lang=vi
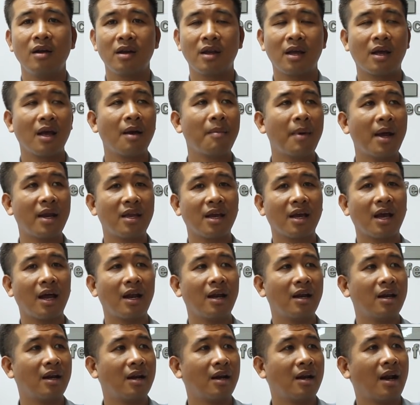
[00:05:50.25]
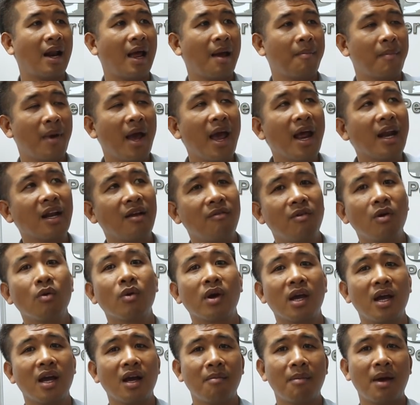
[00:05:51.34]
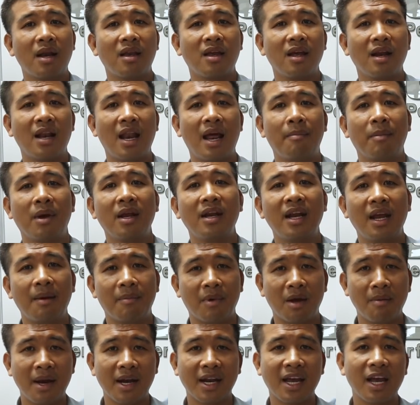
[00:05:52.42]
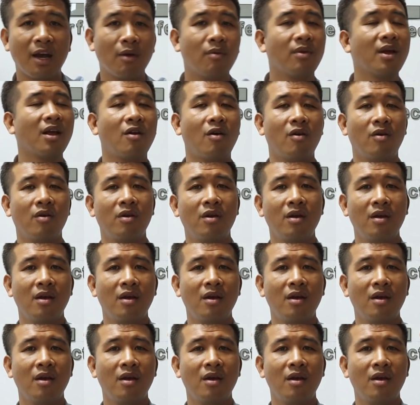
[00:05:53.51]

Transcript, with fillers: Thì các bạn chỉ cần làm hết cái view kiến, các bạn chỉ làm cái rèm các bạn kéo ra thôi.